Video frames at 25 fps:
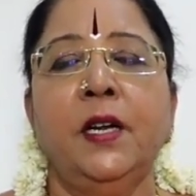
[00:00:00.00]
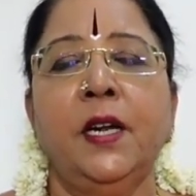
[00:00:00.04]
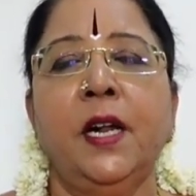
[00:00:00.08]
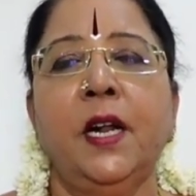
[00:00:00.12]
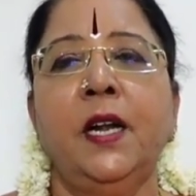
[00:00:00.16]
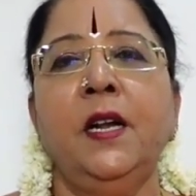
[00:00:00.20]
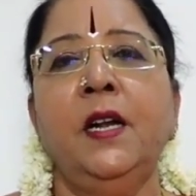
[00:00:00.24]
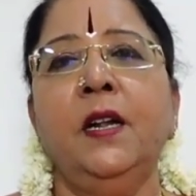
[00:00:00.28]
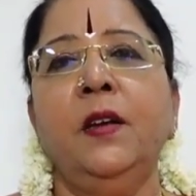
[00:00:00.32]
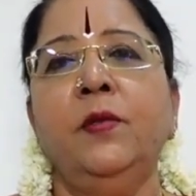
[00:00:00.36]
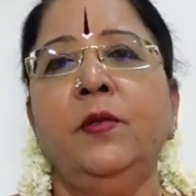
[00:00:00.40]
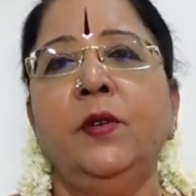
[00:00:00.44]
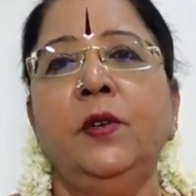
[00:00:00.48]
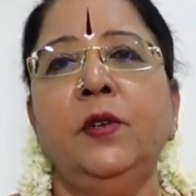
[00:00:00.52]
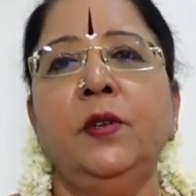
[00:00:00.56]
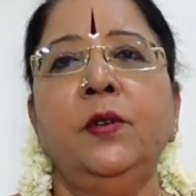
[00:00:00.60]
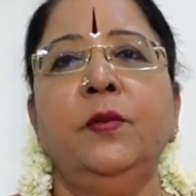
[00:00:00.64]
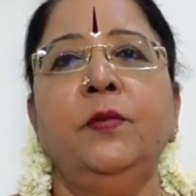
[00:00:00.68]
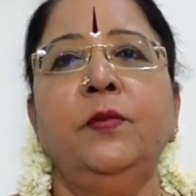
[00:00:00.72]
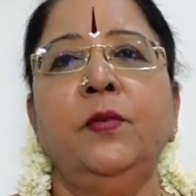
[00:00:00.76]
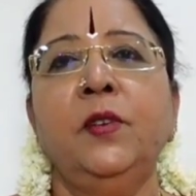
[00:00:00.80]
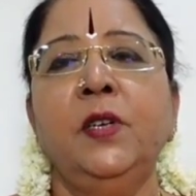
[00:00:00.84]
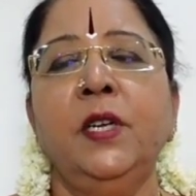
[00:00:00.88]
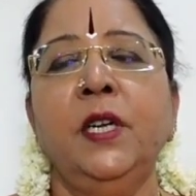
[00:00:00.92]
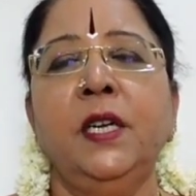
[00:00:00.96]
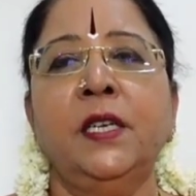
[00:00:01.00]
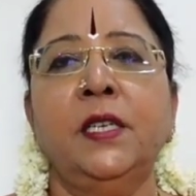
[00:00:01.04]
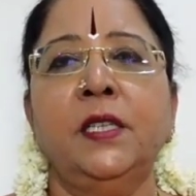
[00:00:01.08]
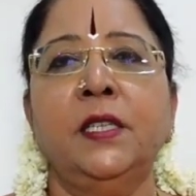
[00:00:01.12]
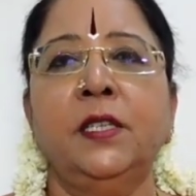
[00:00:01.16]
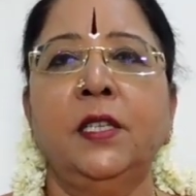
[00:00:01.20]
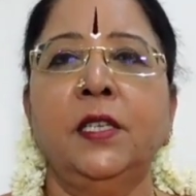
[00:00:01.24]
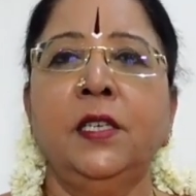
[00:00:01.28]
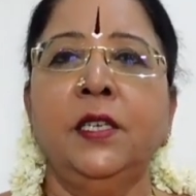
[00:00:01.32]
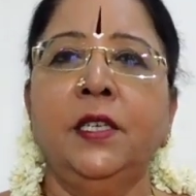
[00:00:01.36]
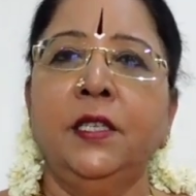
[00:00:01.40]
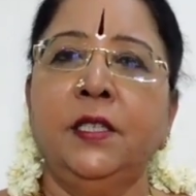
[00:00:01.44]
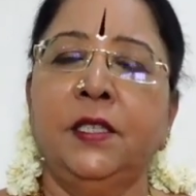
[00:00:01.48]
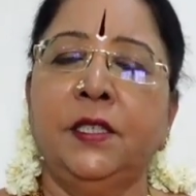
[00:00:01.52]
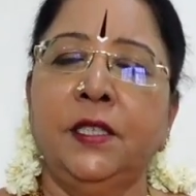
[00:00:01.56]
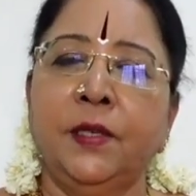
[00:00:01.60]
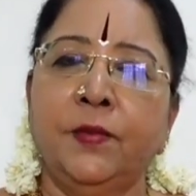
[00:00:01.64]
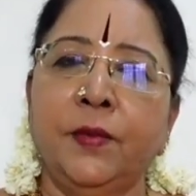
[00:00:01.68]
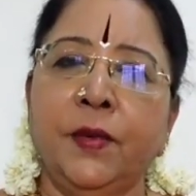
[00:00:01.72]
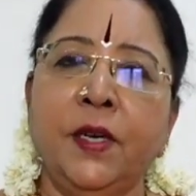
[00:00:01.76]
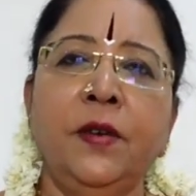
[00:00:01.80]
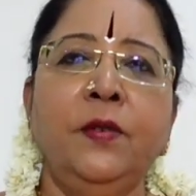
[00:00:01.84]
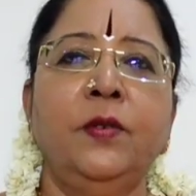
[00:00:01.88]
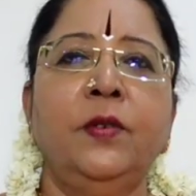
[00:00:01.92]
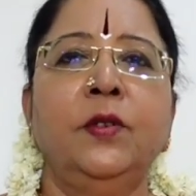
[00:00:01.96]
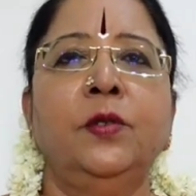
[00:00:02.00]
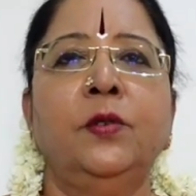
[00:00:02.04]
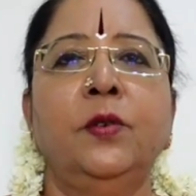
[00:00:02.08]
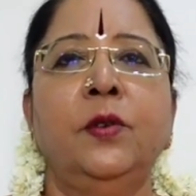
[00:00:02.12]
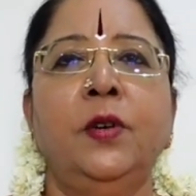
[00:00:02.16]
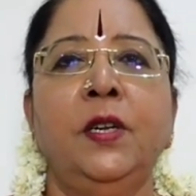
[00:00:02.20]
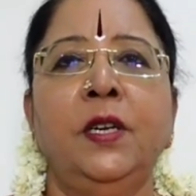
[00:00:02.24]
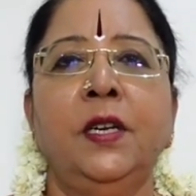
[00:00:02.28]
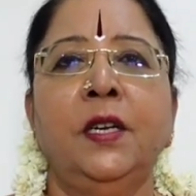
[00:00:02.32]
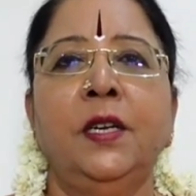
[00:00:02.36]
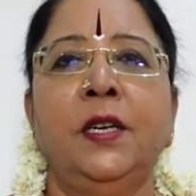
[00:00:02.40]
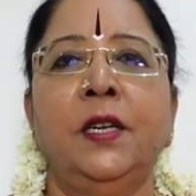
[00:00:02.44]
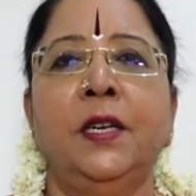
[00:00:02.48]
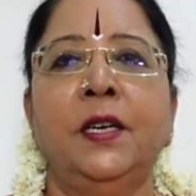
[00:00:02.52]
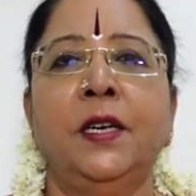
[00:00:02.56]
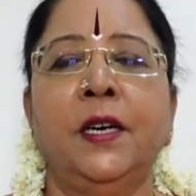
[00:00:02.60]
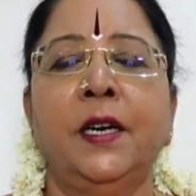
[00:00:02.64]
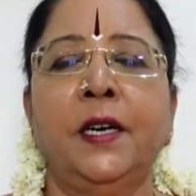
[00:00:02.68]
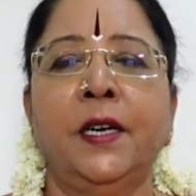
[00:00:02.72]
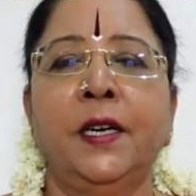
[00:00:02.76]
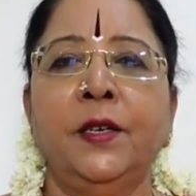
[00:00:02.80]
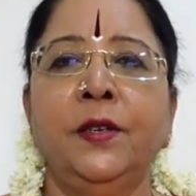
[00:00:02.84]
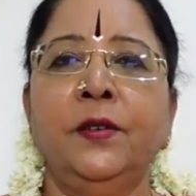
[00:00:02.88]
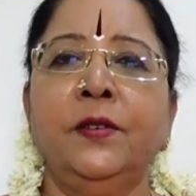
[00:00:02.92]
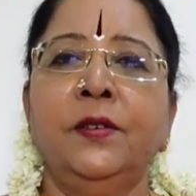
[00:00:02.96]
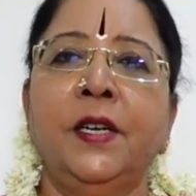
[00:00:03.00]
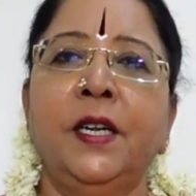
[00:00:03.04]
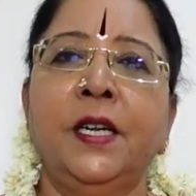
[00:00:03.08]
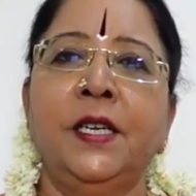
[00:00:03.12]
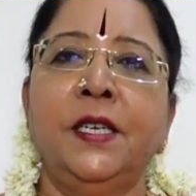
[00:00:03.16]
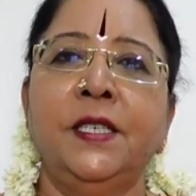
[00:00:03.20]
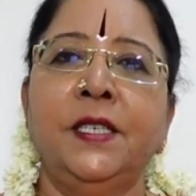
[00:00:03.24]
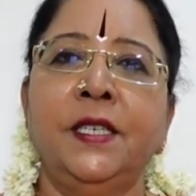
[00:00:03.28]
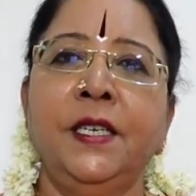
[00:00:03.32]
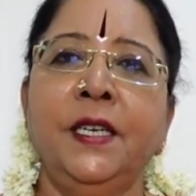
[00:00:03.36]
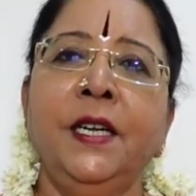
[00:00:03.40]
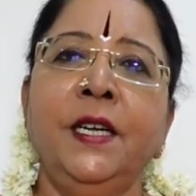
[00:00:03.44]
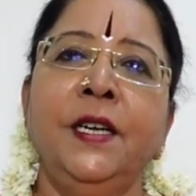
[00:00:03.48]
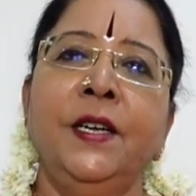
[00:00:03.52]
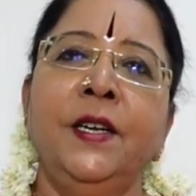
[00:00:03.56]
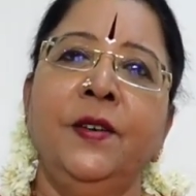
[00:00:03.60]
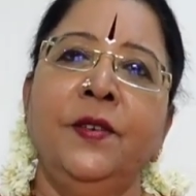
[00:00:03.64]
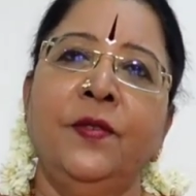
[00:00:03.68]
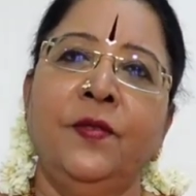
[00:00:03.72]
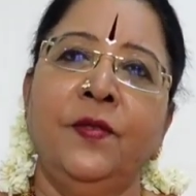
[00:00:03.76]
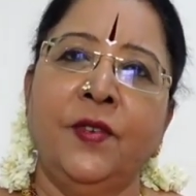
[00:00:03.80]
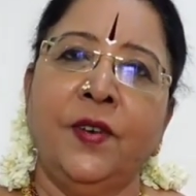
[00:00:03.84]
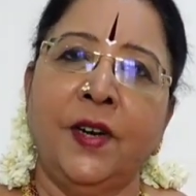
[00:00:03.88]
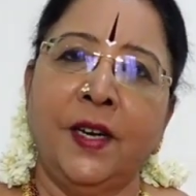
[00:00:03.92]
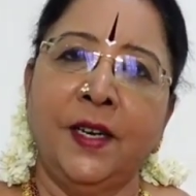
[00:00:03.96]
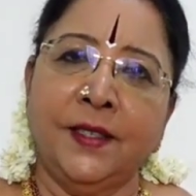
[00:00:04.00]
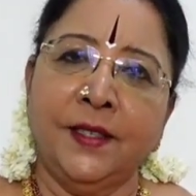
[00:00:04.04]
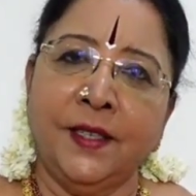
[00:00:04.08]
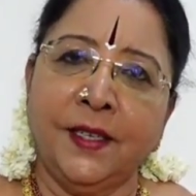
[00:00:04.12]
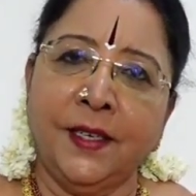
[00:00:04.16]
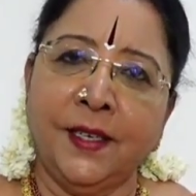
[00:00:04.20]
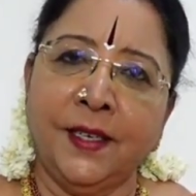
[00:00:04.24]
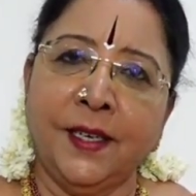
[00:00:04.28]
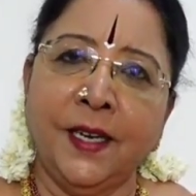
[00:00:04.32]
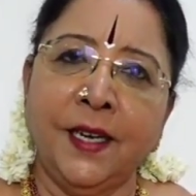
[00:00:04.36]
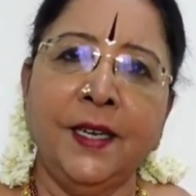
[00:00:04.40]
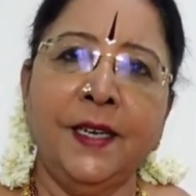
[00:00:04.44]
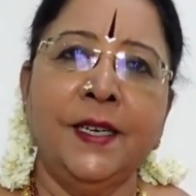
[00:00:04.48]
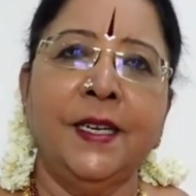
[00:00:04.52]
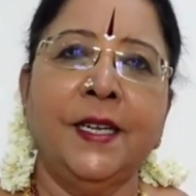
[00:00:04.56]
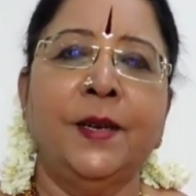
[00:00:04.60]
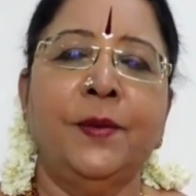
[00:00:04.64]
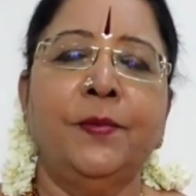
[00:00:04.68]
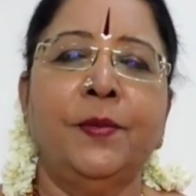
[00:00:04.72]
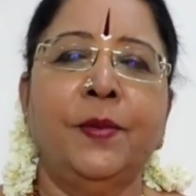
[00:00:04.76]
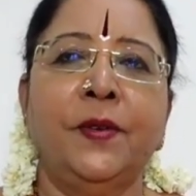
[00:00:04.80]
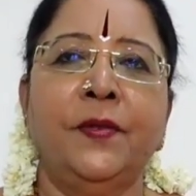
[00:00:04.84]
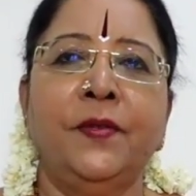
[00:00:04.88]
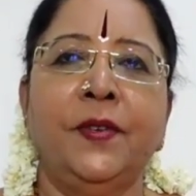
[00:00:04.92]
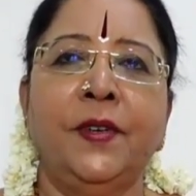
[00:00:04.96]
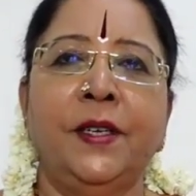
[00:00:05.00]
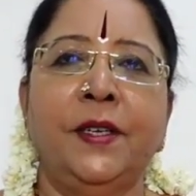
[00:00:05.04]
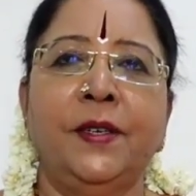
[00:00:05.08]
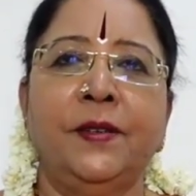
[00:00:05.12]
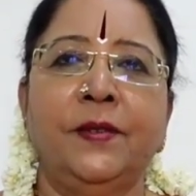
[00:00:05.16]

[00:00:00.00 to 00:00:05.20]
நல்ல ஒரு முன்னேற்றத்தை நிச்சயமாக உங்கள் தொழில் அடையும் நன்றி வாழ்த்துக்கள் நற்பவி